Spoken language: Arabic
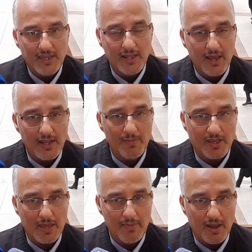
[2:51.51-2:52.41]
الى
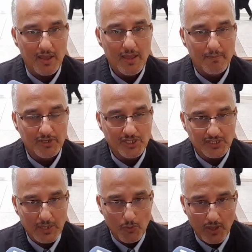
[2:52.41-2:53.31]
المحكمه باش
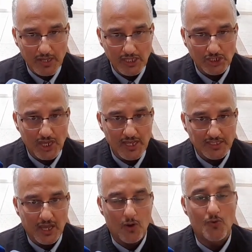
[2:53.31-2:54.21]
نعتبروا القضيه
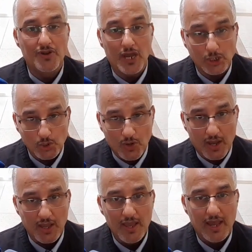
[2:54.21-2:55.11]
جاهزه
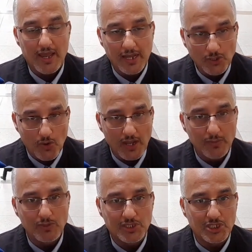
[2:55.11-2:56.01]
ونناقشوها على ضوء
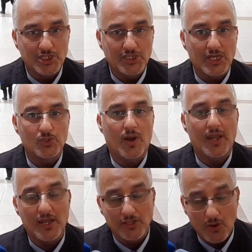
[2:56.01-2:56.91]
هذه المستجدات
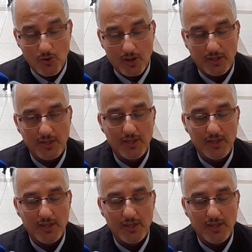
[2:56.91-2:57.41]
وعلى ضوء